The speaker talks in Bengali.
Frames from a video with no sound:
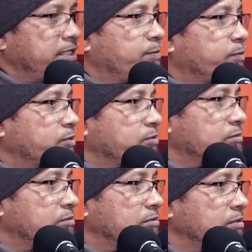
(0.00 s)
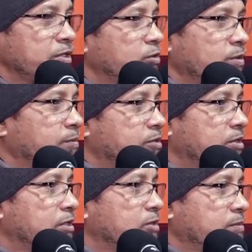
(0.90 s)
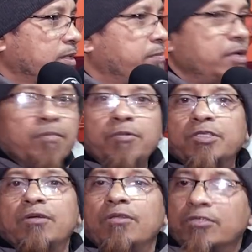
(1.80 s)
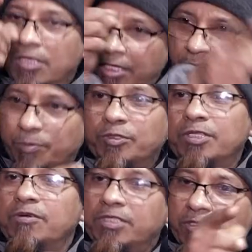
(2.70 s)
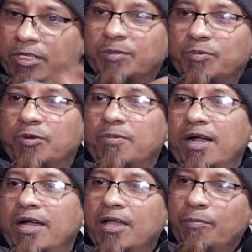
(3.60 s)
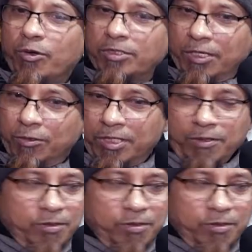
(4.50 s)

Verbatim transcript: নিয়ে প্রশ্ন করতো এটা তোমার বিষয় না তোমার বিষয় হলো সালাদ পড়তে গেছে সালাদ পড়বা পর্দা করতে